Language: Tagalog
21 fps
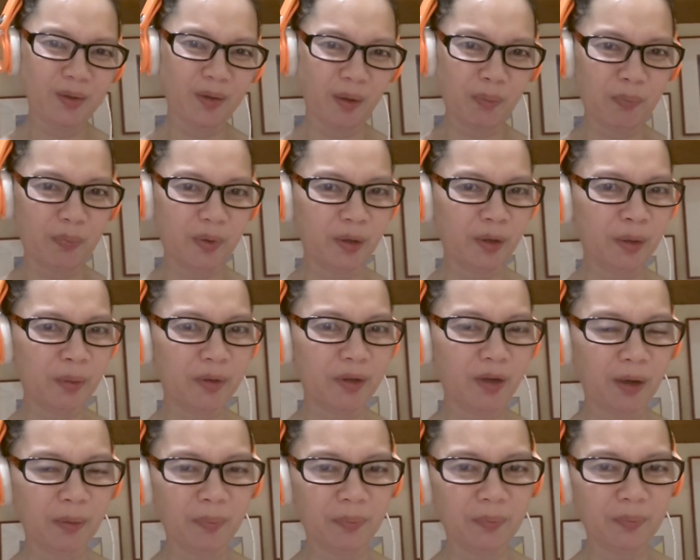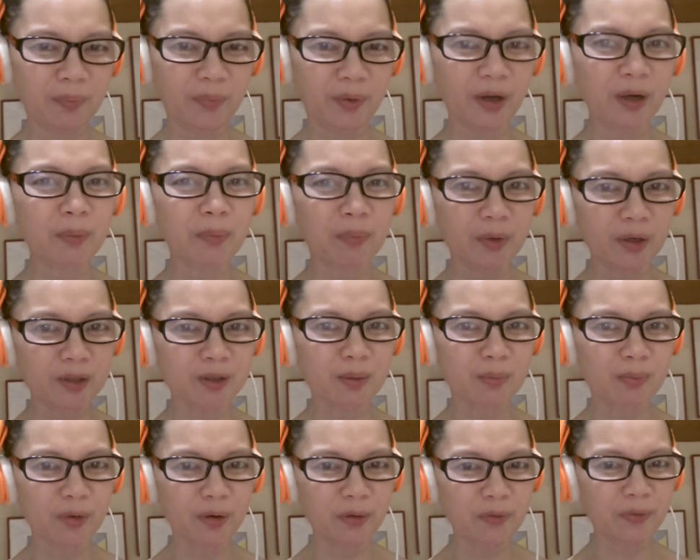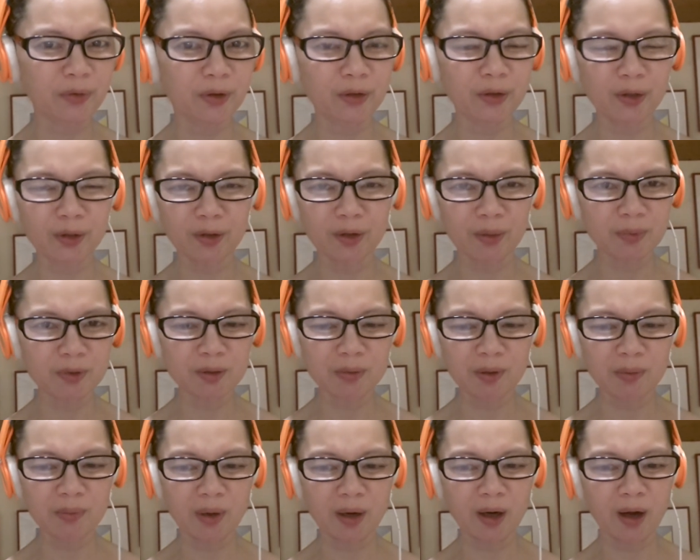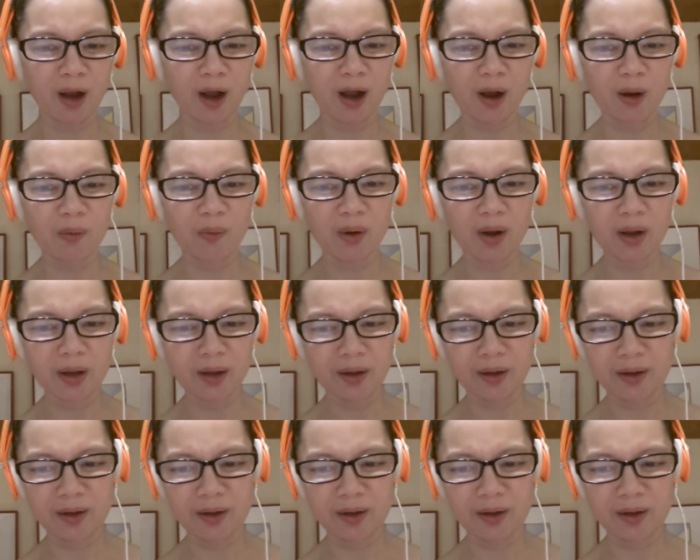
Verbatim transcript: Nag-break-break sa boyfriend niya, tapos magmakaawa.